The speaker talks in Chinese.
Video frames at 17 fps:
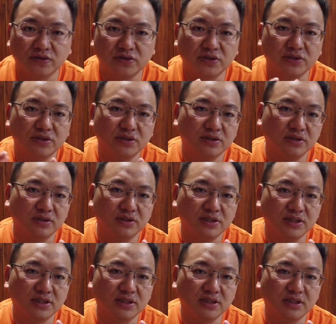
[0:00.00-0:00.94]
就是
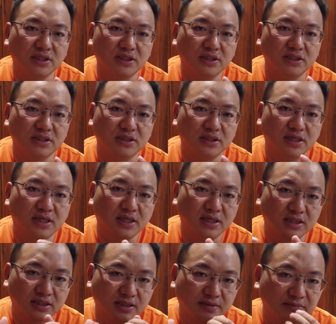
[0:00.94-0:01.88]
新德里
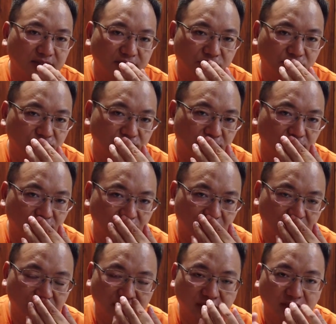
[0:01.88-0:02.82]
呀那边去
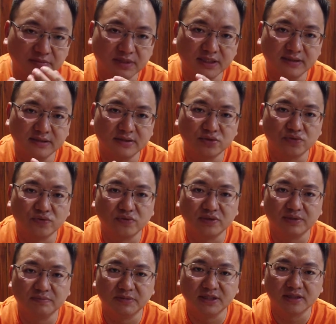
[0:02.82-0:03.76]
弄，因为那边中
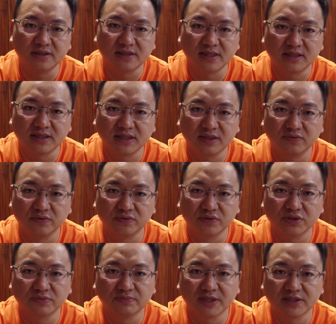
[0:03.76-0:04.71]
国人比较扎堆，我
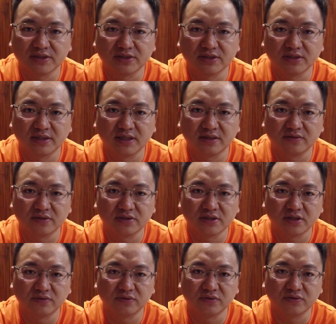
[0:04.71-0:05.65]
估计办起事来会
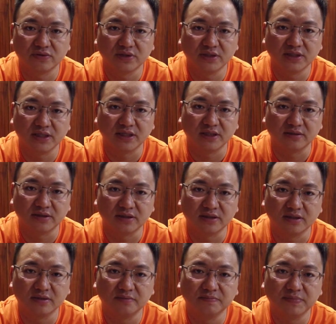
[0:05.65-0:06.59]
稍微容易点，
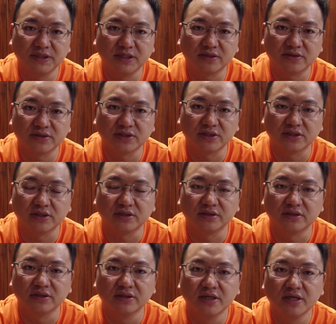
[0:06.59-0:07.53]
能够避掉一些
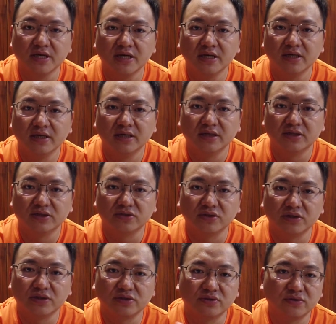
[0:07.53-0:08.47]
坑。
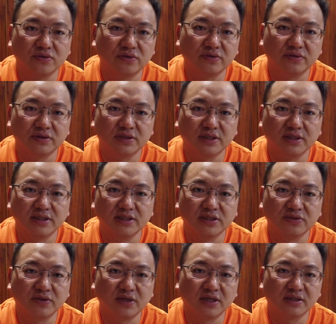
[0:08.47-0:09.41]
所以说现在
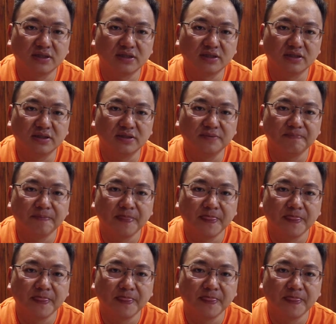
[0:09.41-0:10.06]
计划那个，